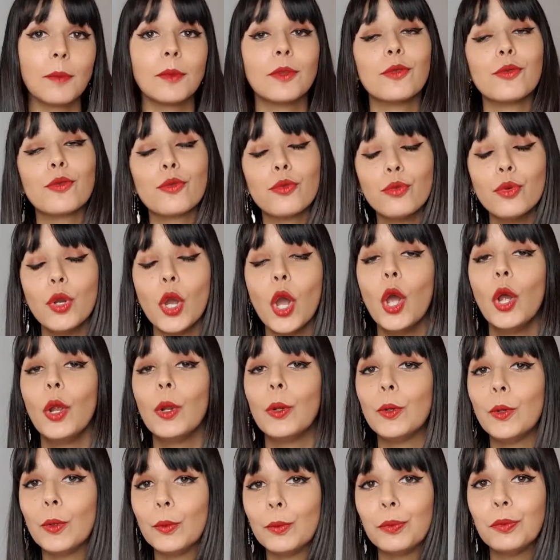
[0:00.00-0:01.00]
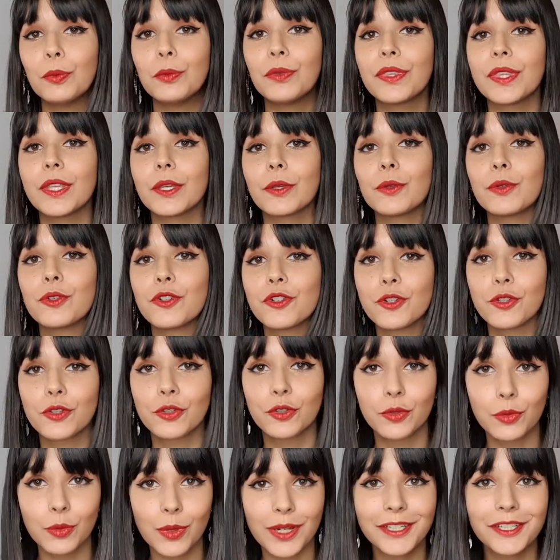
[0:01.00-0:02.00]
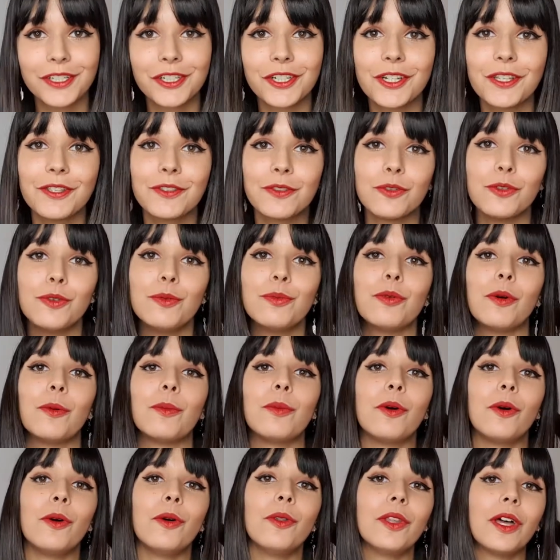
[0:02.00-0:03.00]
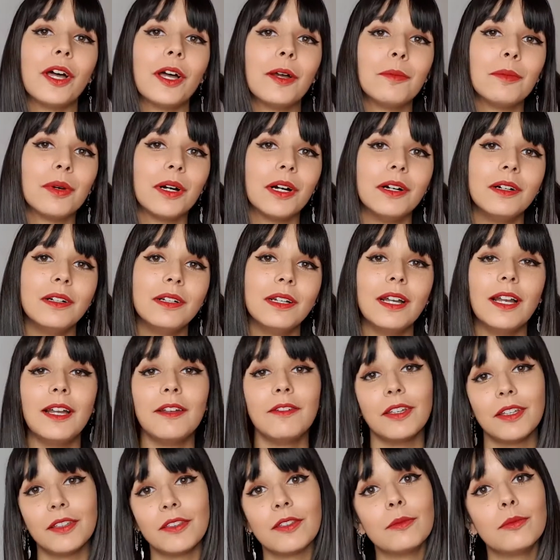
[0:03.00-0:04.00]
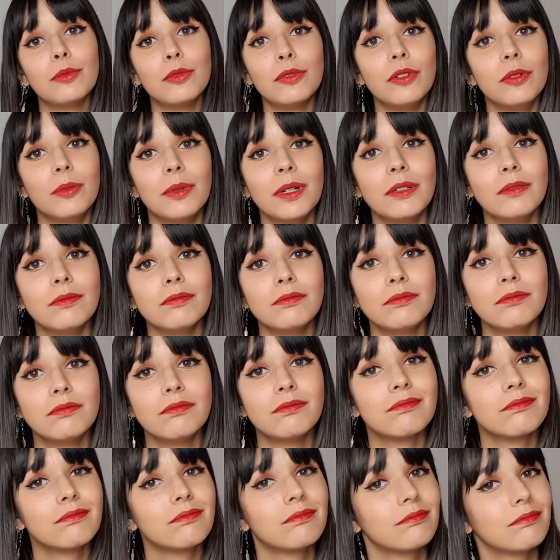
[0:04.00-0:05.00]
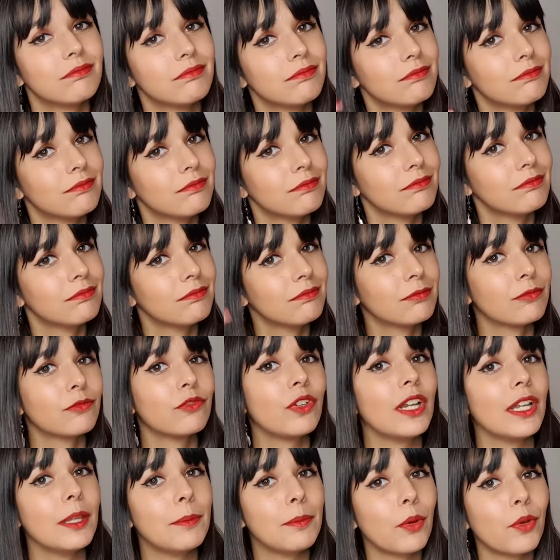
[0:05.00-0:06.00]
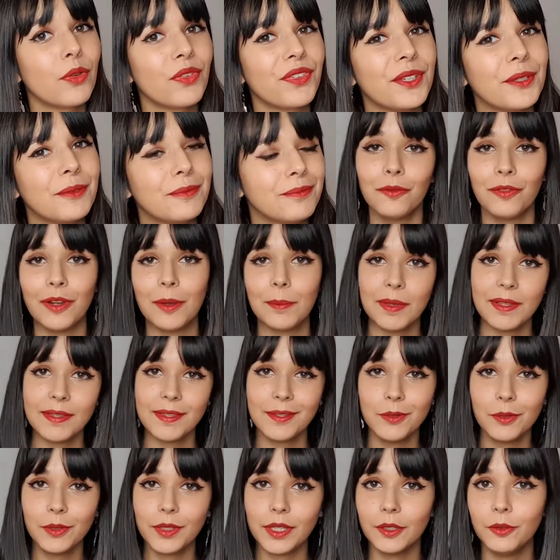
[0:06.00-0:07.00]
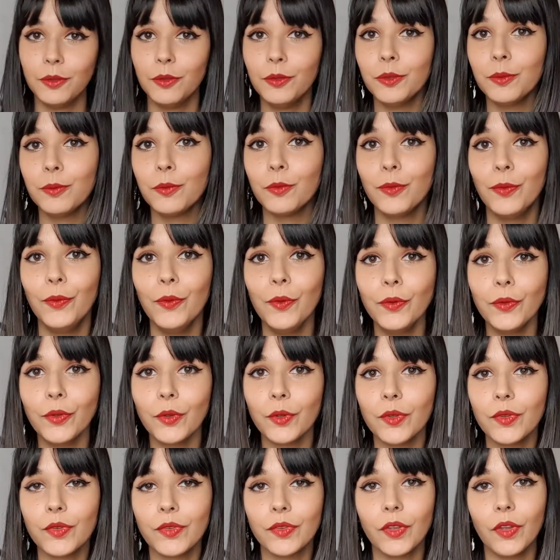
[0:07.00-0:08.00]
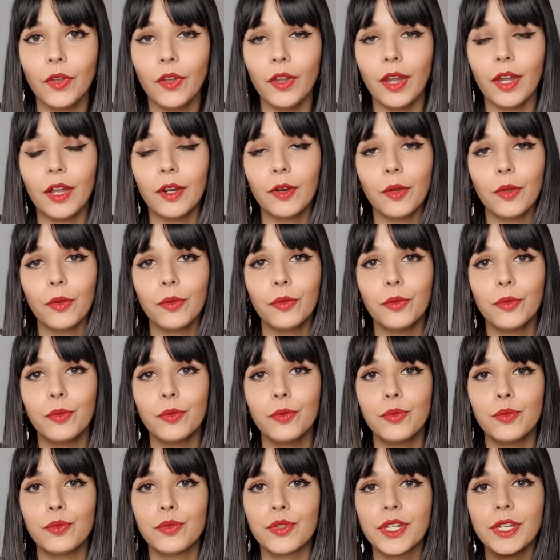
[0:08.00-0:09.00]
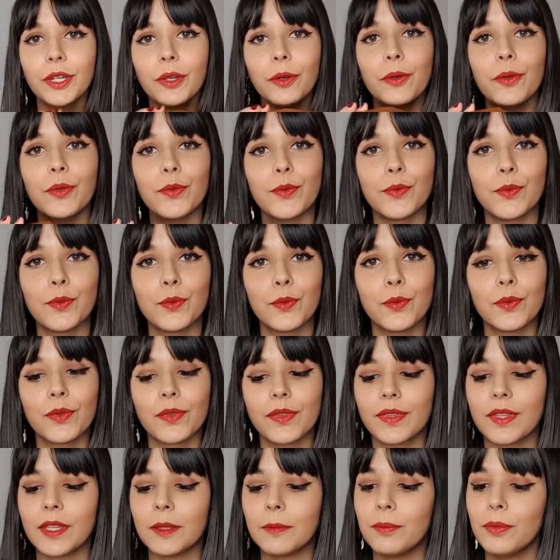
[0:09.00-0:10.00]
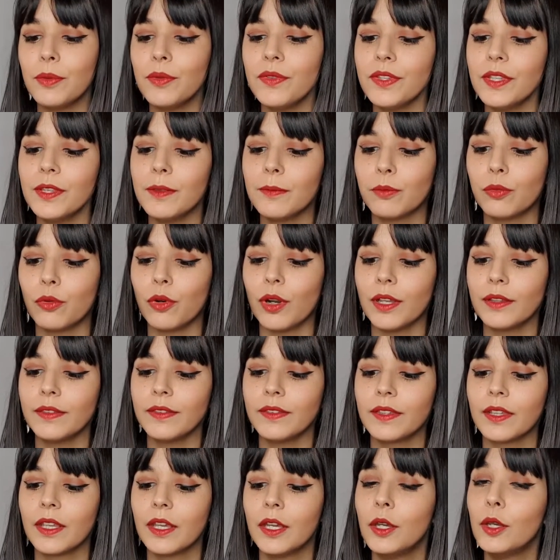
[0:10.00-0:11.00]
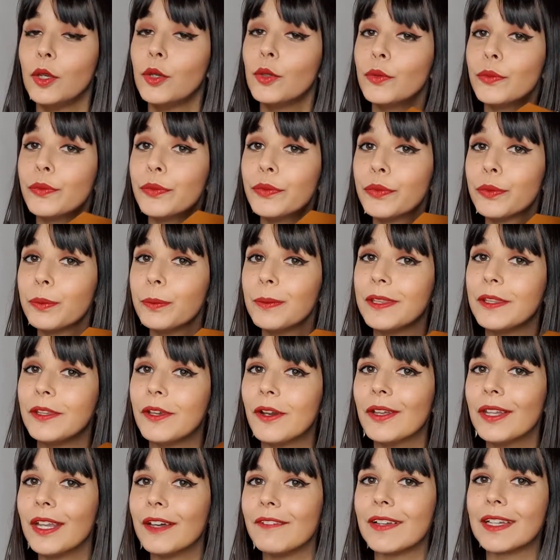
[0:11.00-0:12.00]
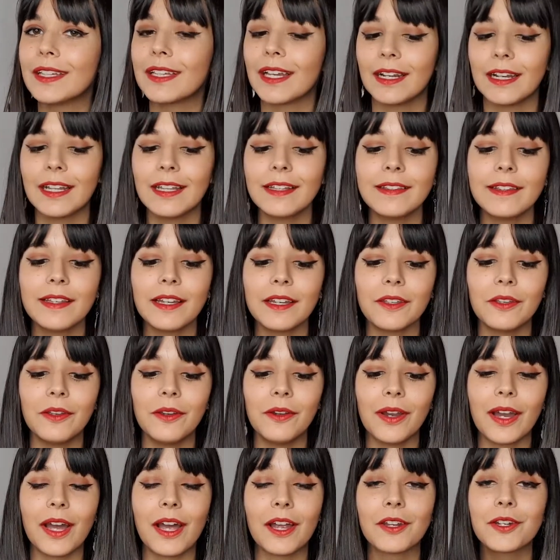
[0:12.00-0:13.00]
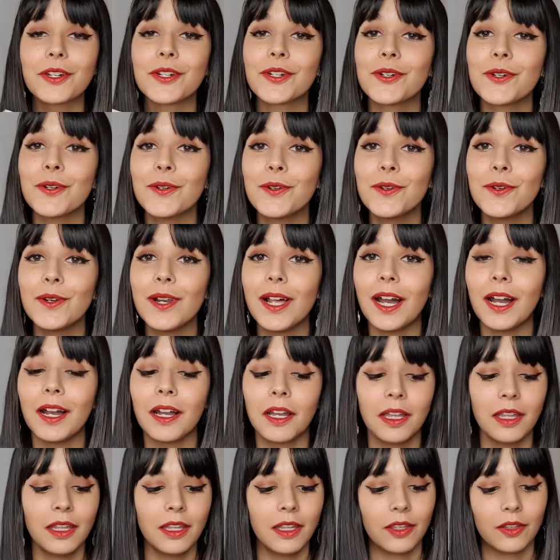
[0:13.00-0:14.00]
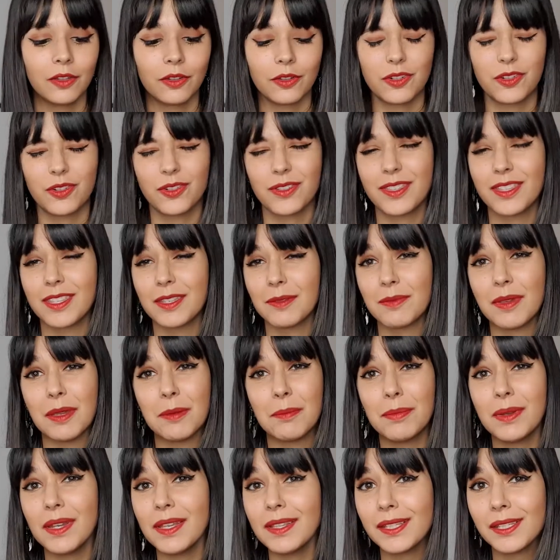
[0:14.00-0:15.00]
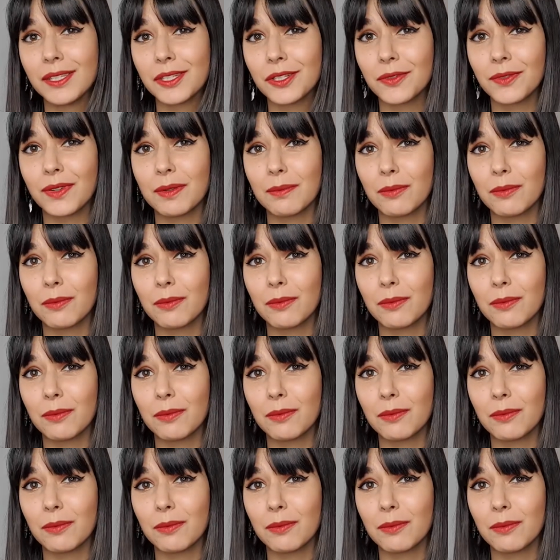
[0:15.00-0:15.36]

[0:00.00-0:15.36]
mais du coup, le but, c'est que je squatte chez eux pour prendre un bain avec cette boule de bain fallait penser. On va passer au cadeau de mon autre sœur. Alors du coup, j'ai reçu cette petite boîte mignonne avec à l'intérieur un chocolat que je ne sais même pas si je vais